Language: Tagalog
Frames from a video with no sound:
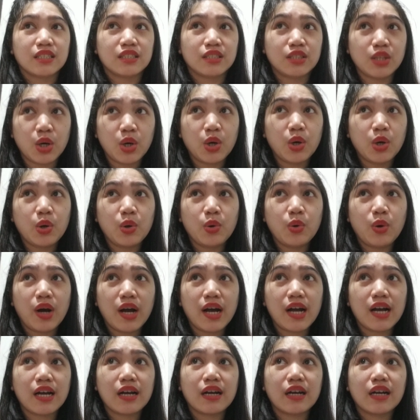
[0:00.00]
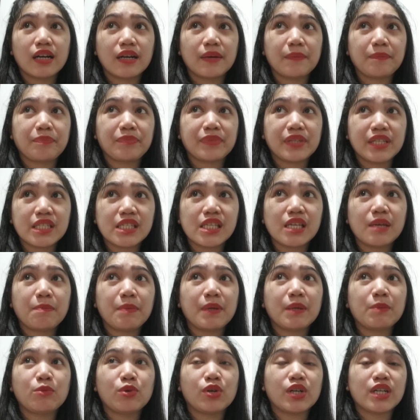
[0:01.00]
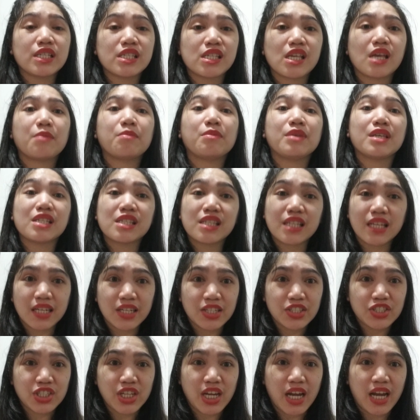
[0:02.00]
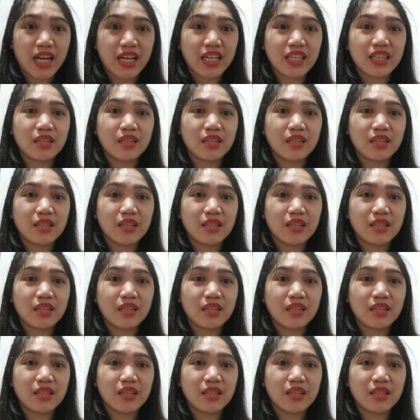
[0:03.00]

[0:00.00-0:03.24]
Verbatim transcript: Though, isipin mo kasi mystery siya,